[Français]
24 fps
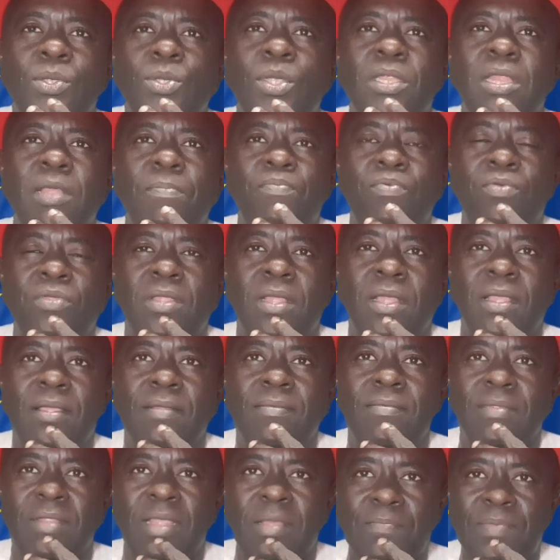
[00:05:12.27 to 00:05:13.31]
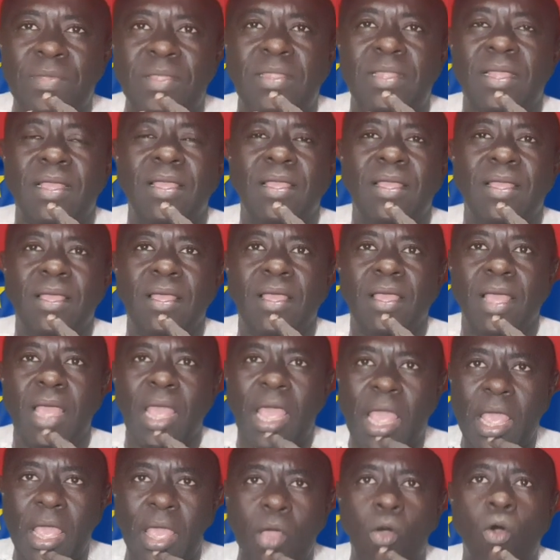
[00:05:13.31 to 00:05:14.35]
de ce député débité
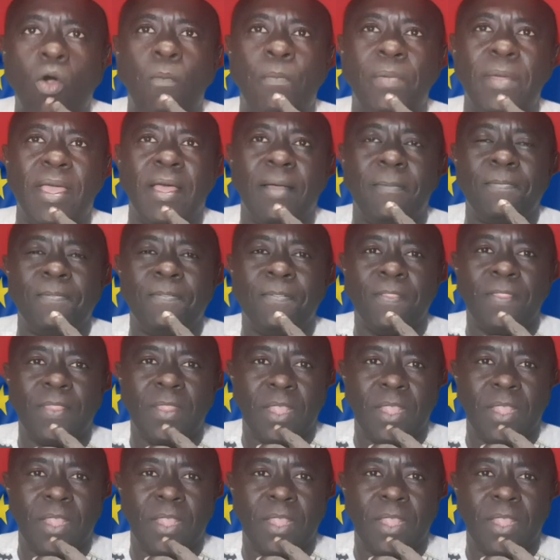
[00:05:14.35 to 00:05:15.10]
européen.